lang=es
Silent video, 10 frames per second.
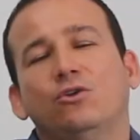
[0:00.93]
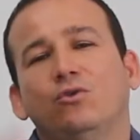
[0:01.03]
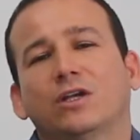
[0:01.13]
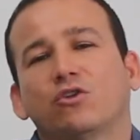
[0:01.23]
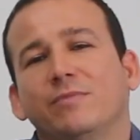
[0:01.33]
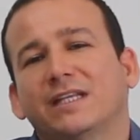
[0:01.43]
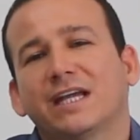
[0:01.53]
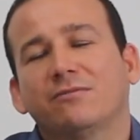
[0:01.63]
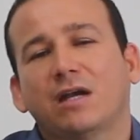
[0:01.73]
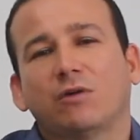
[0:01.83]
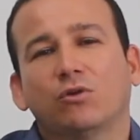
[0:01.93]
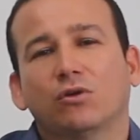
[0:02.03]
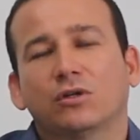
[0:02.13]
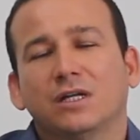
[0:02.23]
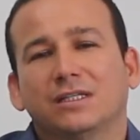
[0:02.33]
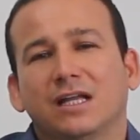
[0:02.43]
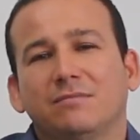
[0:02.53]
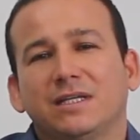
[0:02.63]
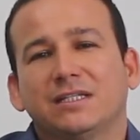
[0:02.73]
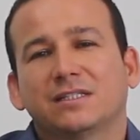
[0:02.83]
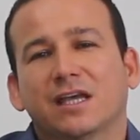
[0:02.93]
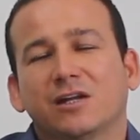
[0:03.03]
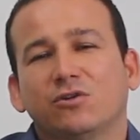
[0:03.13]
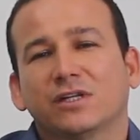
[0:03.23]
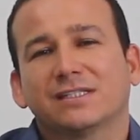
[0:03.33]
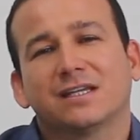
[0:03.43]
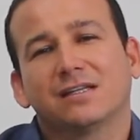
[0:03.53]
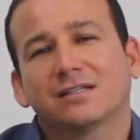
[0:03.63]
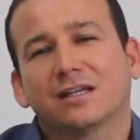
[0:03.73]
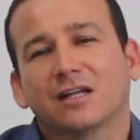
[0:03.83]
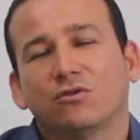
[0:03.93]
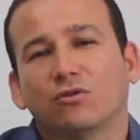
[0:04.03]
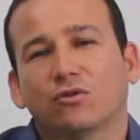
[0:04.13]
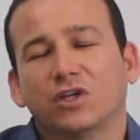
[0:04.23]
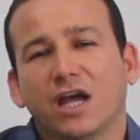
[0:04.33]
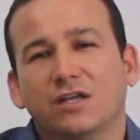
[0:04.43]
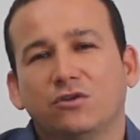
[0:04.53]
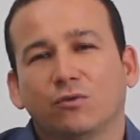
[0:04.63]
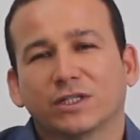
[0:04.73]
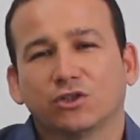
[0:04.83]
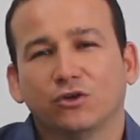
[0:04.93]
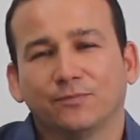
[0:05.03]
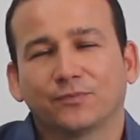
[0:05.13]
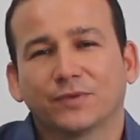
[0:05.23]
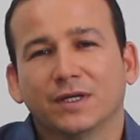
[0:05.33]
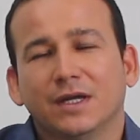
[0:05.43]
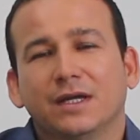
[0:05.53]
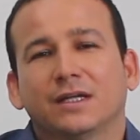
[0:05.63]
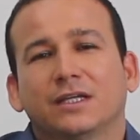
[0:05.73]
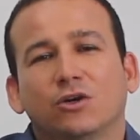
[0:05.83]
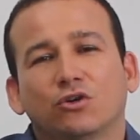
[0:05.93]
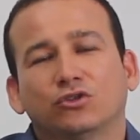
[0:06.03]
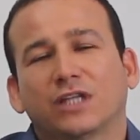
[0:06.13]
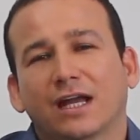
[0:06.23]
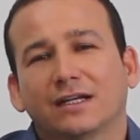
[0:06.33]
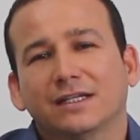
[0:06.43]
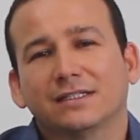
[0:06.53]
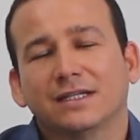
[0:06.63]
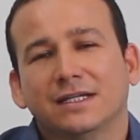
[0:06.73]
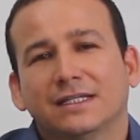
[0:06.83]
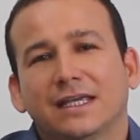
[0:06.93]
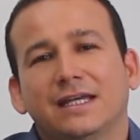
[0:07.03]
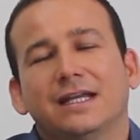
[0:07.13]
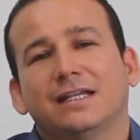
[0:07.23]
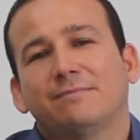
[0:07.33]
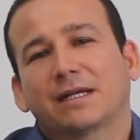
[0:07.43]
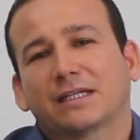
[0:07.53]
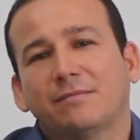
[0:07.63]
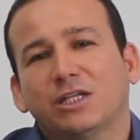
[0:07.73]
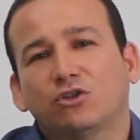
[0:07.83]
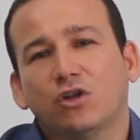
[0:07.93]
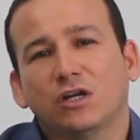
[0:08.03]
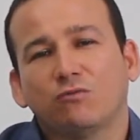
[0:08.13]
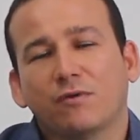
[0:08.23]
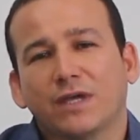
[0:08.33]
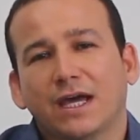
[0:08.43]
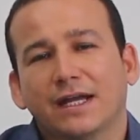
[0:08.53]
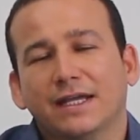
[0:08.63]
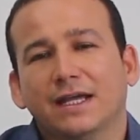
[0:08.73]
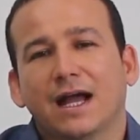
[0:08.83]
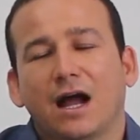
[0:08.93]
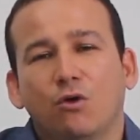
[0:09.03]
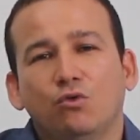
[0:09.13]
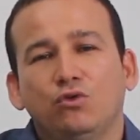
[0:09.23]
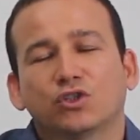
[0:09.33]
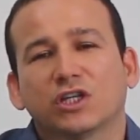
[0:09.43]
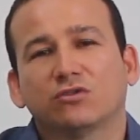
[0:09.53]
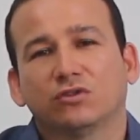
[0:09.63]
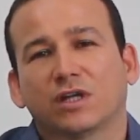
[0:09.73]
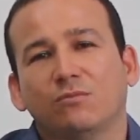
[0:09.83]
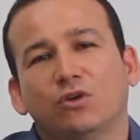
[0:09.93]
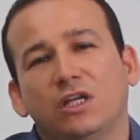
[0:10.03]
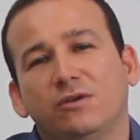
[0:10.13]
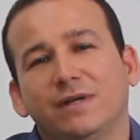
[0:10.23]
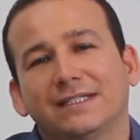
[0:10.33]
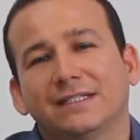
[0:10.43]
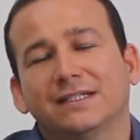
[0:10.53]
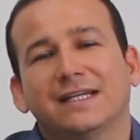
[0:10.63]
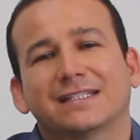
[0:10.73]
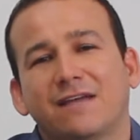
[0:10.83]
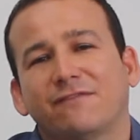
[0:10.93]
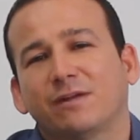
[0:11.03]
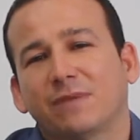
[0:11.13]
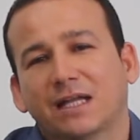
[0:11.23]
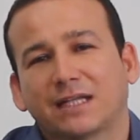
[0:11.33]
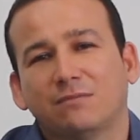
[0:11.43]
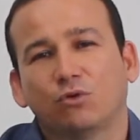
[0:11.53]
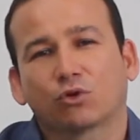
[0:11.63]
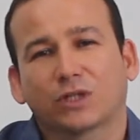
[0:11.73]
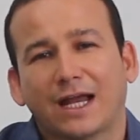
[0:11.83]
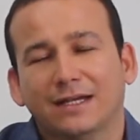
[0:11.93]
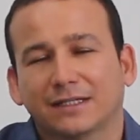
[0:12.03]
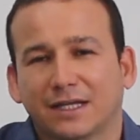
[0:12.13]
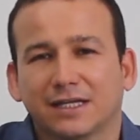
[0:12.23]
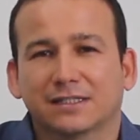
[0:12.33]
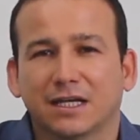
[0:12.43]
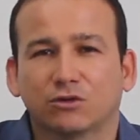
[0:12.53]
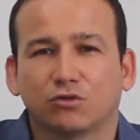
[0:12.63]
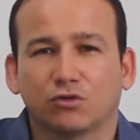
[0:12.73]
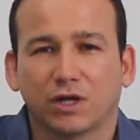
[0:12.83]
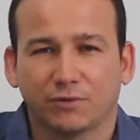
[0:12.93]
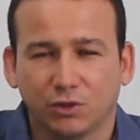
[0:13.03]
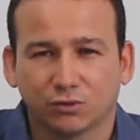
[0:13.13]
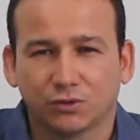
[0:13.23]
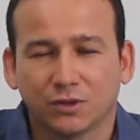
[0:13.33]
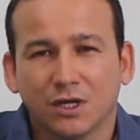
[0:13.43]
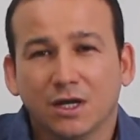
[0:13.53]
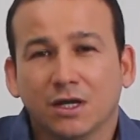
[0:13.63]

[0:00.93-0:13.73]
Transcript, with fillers: saludo al Comité Evaluador del Ministerio de Ciencia, Tecnología e Innovación. Quiero contarles que en el departamento del Guaviare aún nos encontramos libres de esa enfermedad tan mortal que es el coronavirus.